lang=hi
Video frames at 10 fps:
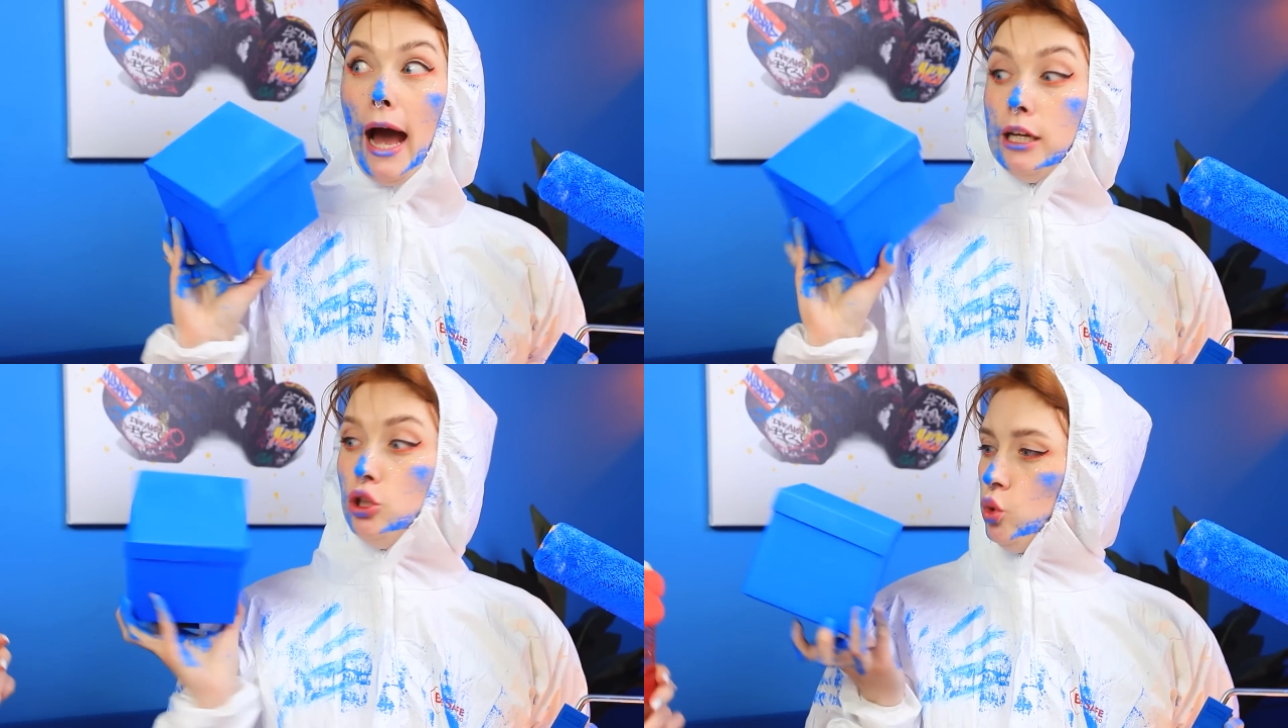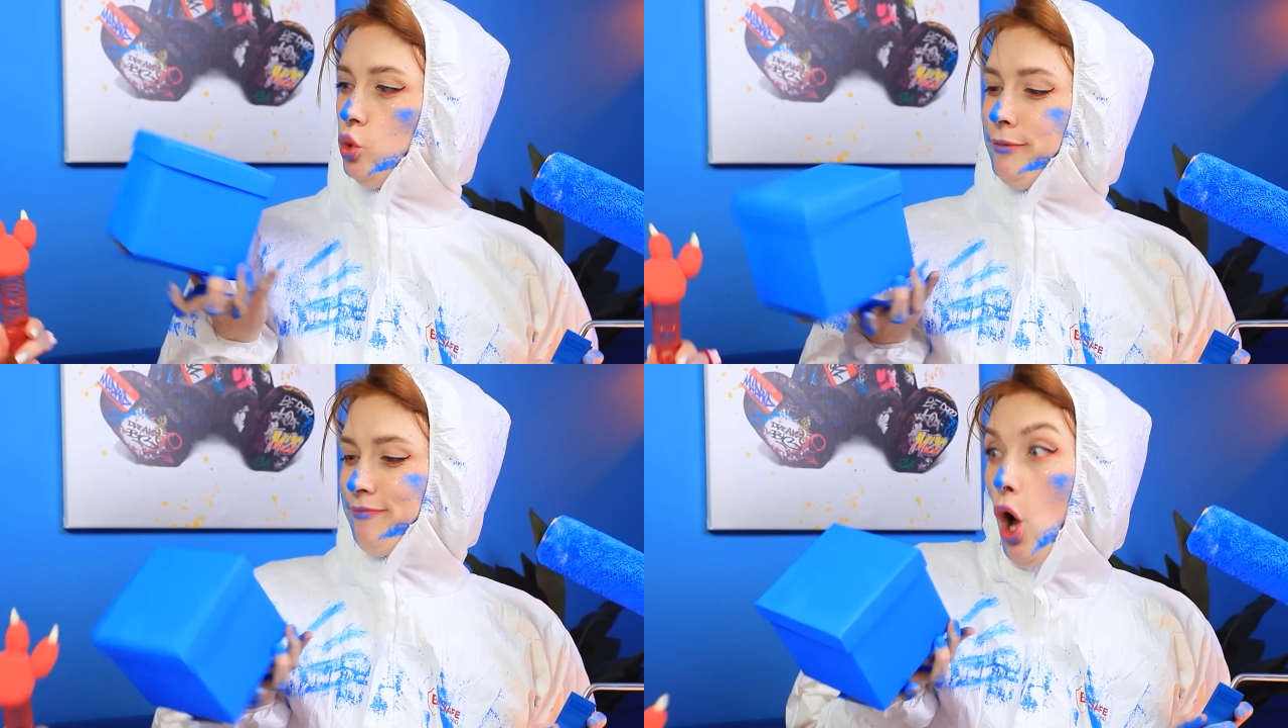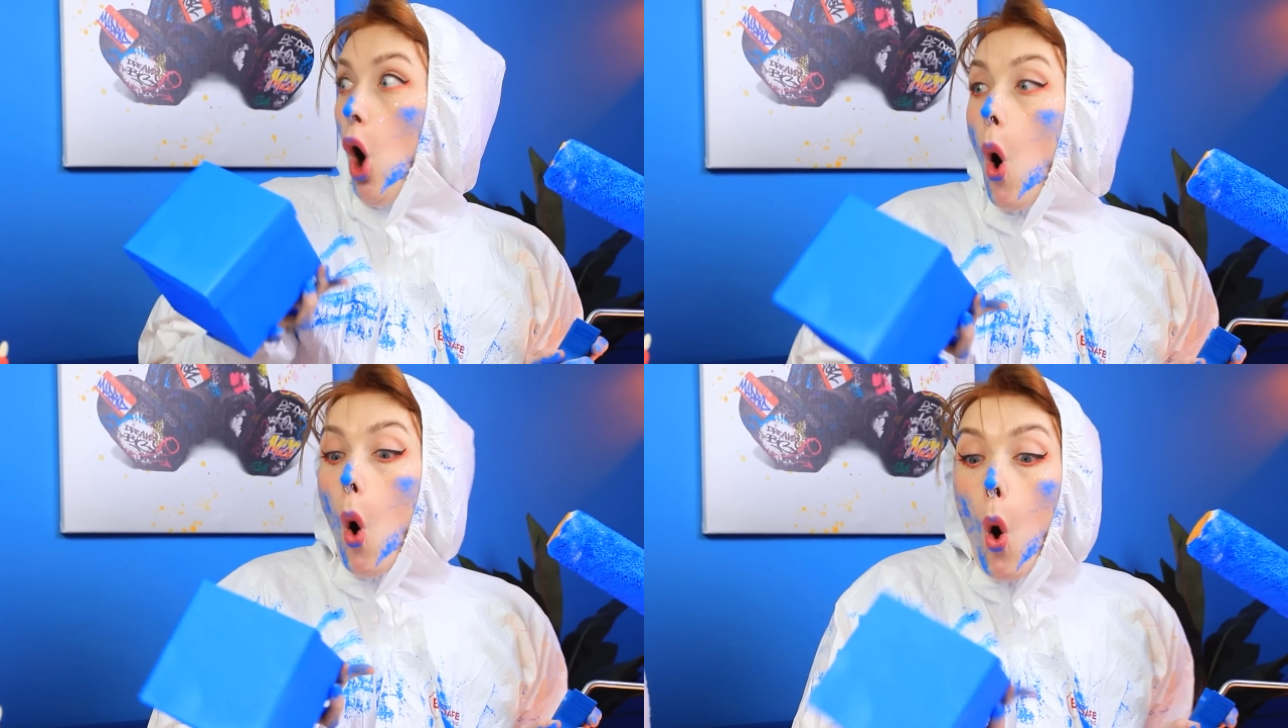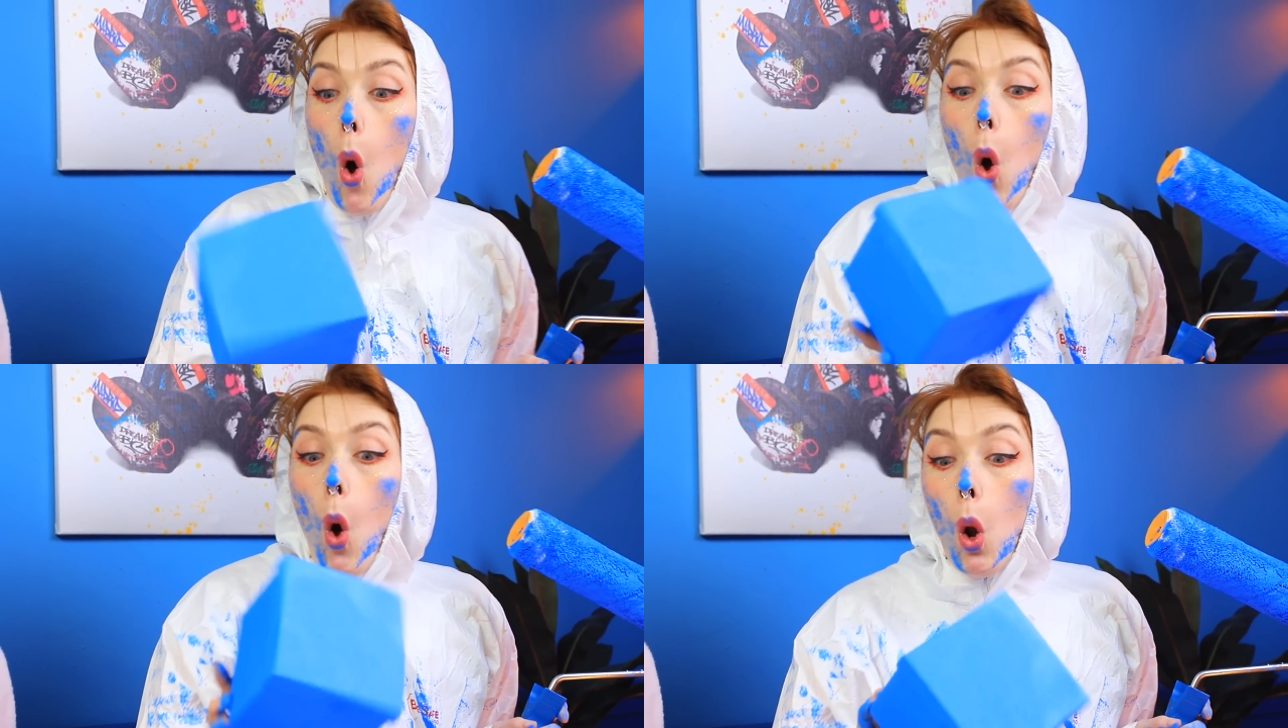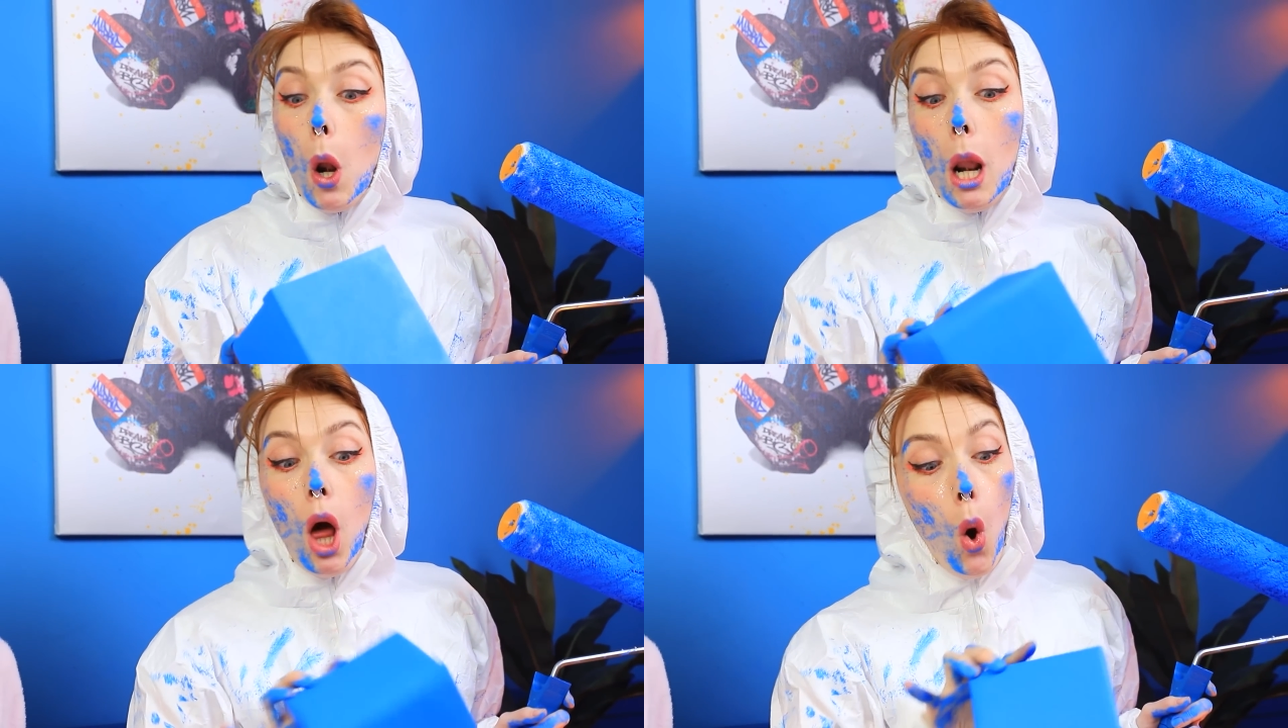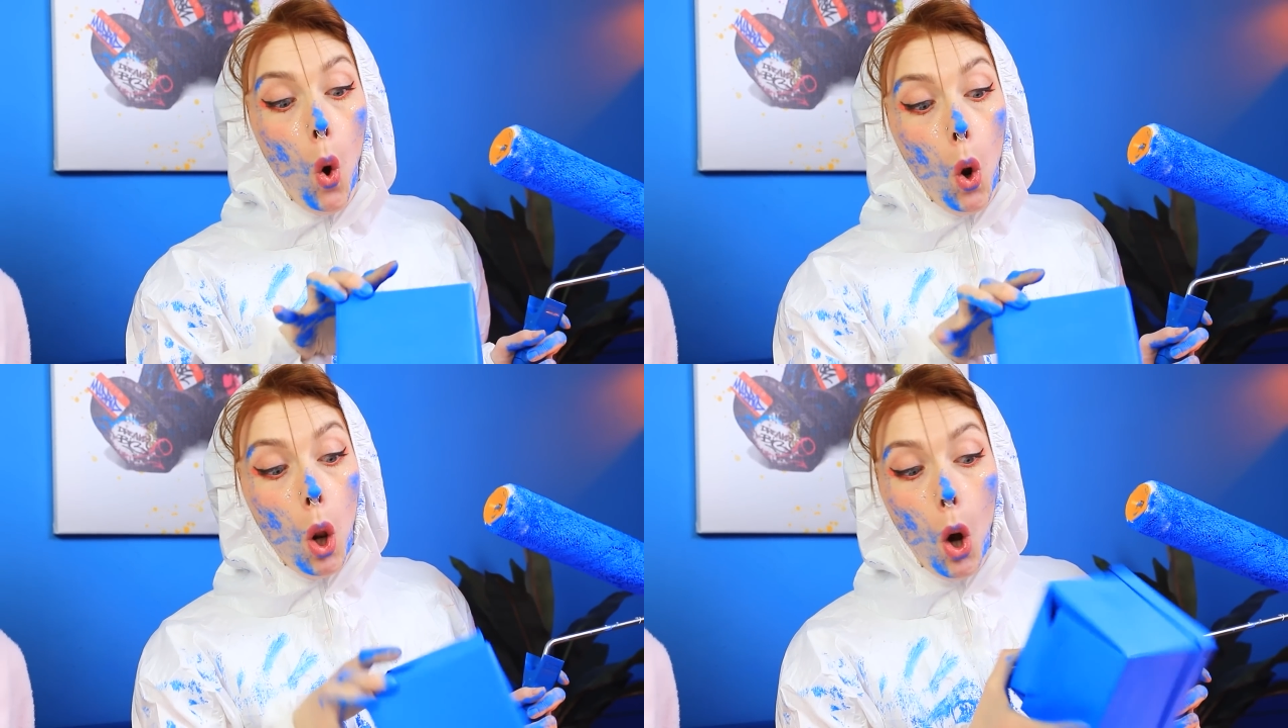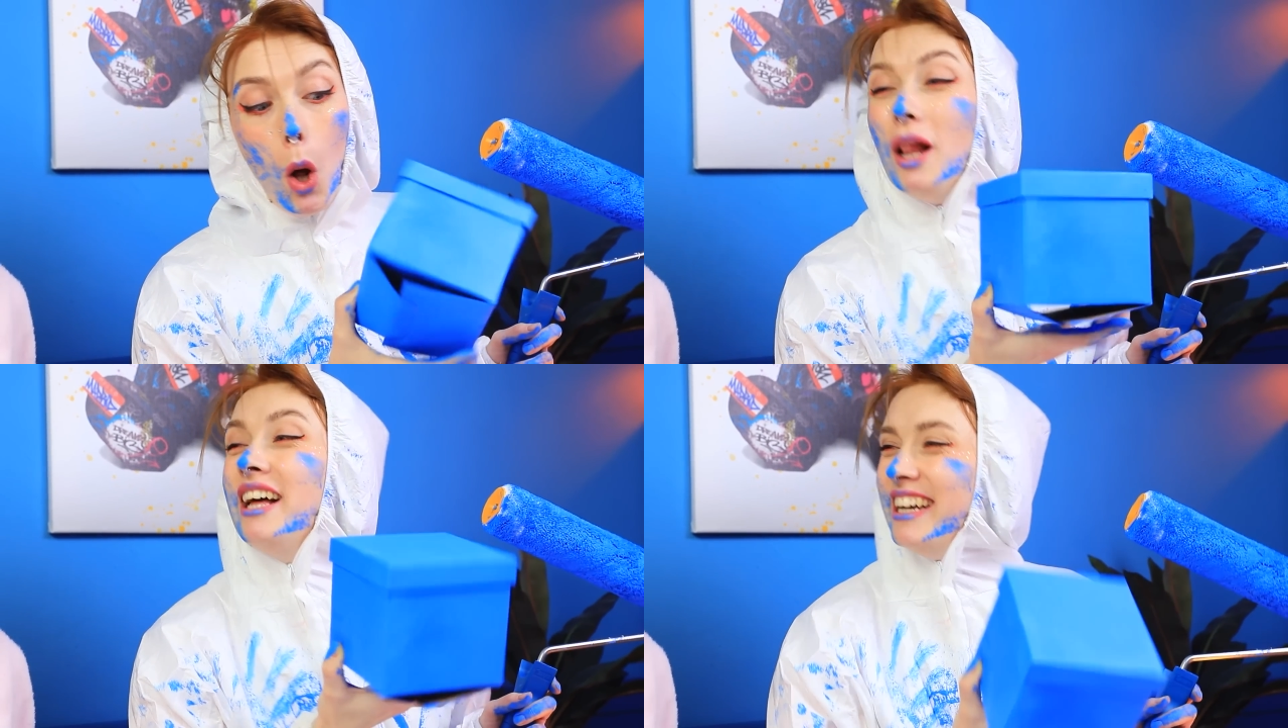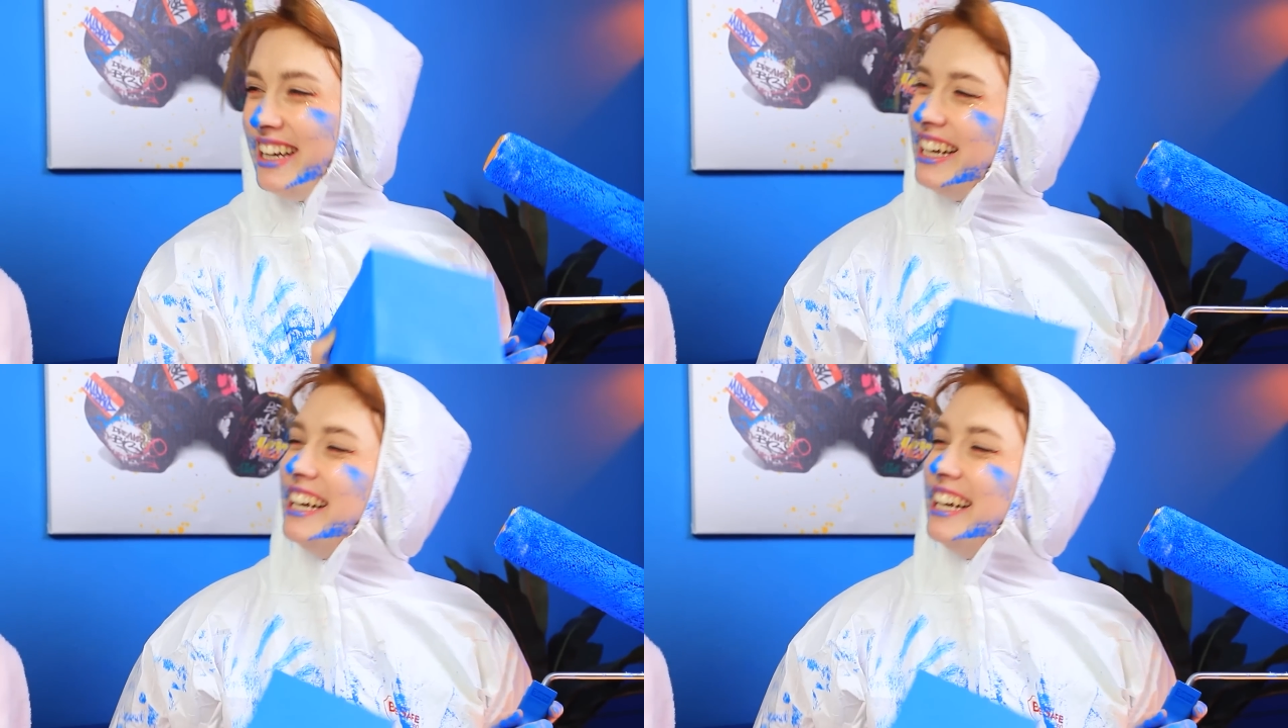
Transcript: पेंटिंग पूरी कर ली है सुंदर है है ना uh-huh.